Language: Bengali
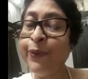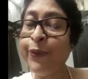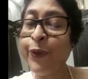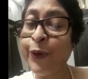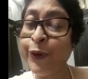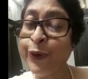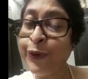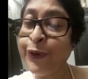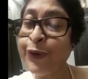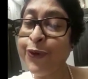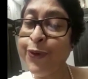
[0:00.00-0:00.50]

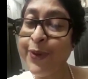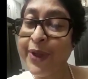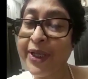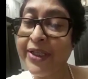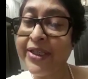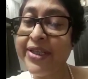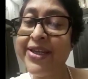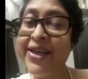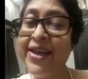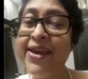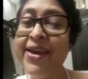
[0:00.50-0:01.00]
মন্ত্র
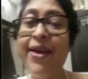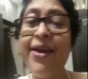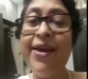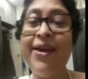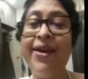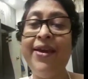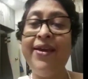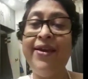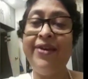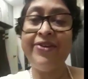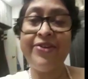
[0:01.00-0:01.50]
বেছে
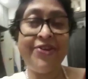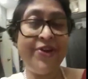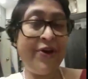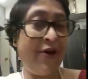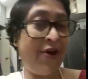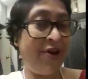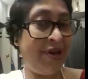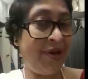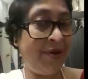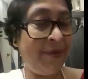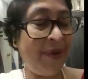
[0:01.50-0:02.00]
শ্রী
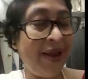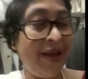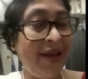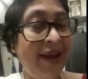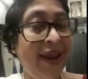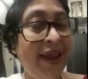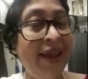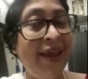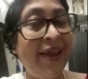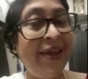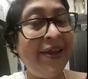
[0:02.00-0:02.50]
অনির্বাণ
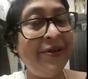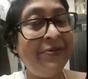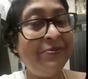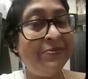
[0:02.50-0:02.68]
এই